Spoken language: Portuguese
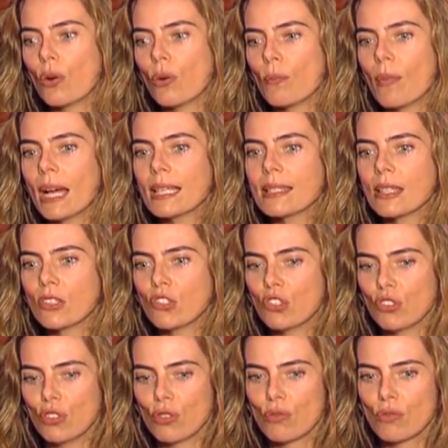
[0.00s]
mais
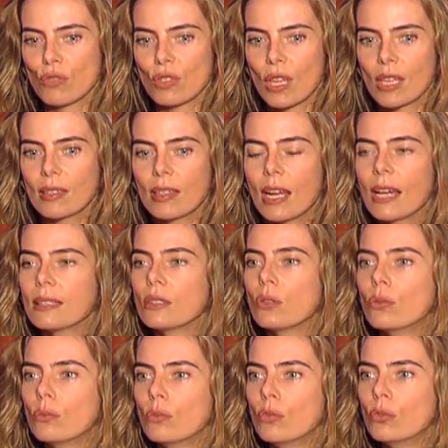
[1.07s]
antigos retratam
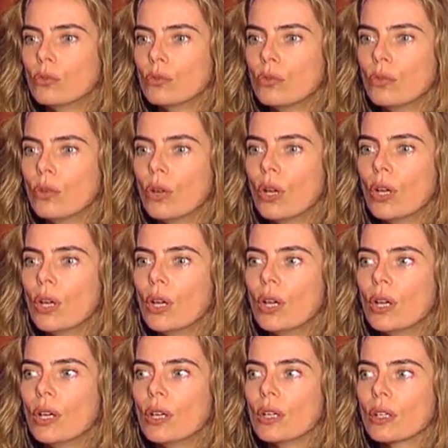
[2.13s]
um mundo
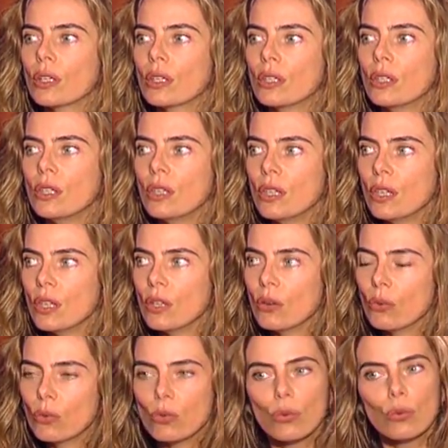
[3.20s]
uh, que
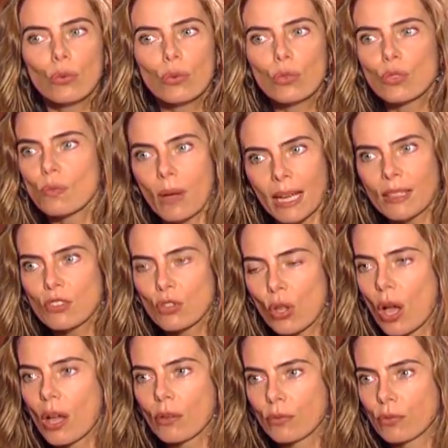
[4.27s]
o, o, os mais
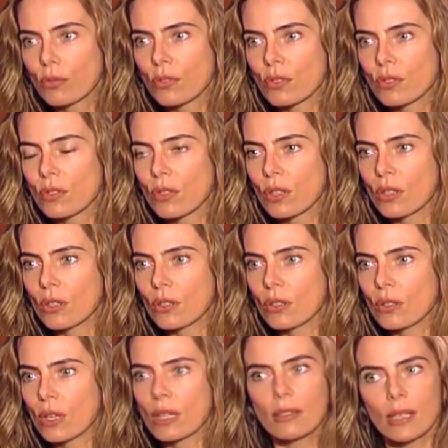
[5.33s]
novos
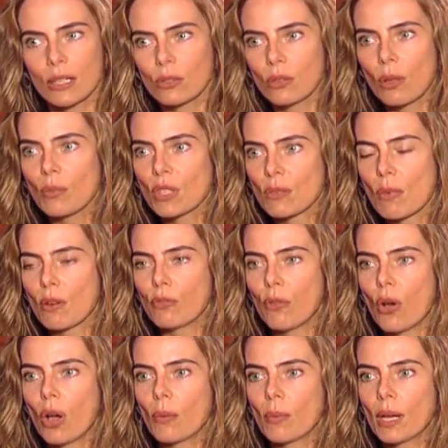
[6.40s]
uh, retratam da mesma
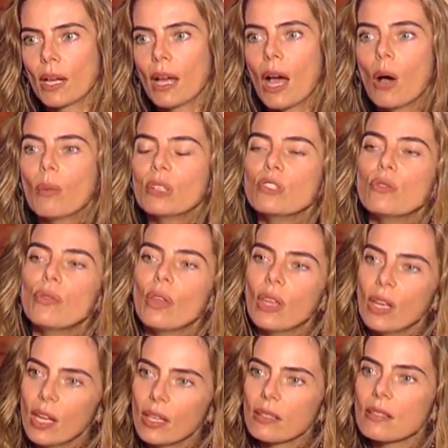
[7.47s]
forma? Há uma
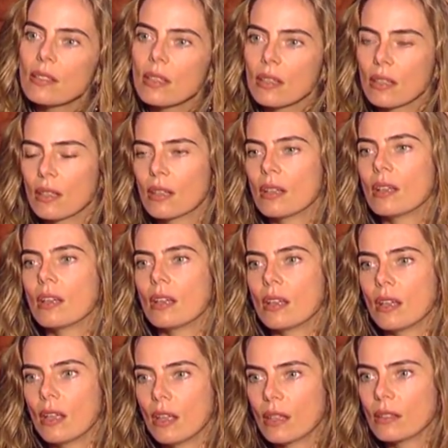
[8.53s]
diferença
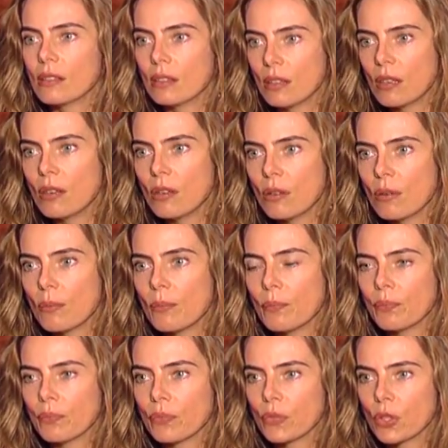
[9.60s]
entre o, o
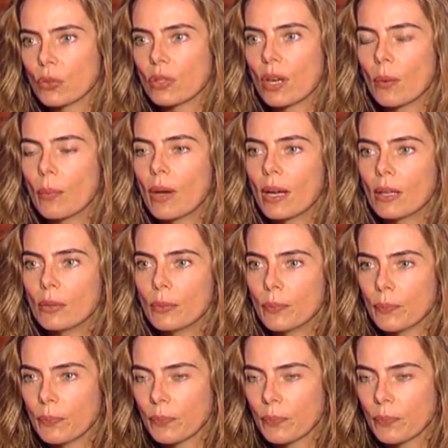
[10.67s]
Bruna, é trabalhos? difícil